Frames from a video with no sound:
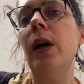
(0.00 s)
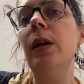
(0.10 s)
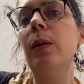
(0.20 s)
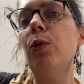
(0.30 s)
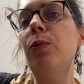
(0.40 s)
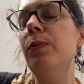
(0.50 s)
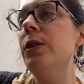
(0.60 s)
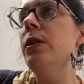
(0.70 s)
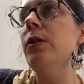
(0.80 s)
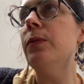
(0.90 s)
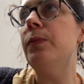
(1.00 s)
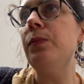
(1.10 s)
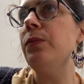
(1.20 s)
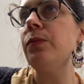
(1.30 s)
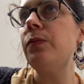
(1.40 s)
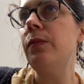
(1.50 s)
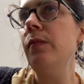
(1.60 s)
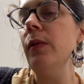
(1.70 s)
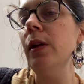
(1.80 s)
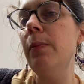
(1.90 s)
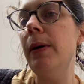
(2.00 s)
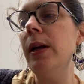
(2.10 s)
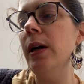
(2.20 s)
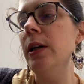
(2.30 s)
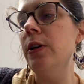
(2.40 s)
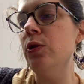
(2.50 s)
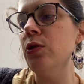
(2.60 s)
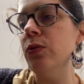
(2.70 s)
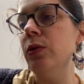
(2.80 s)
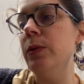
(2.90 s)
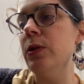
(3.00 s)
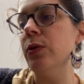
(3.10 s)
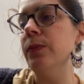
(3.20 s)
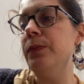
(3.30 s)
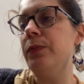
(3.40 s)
Et mon plus petit euh, n'est pas allé à l'école aujourd'hui puisque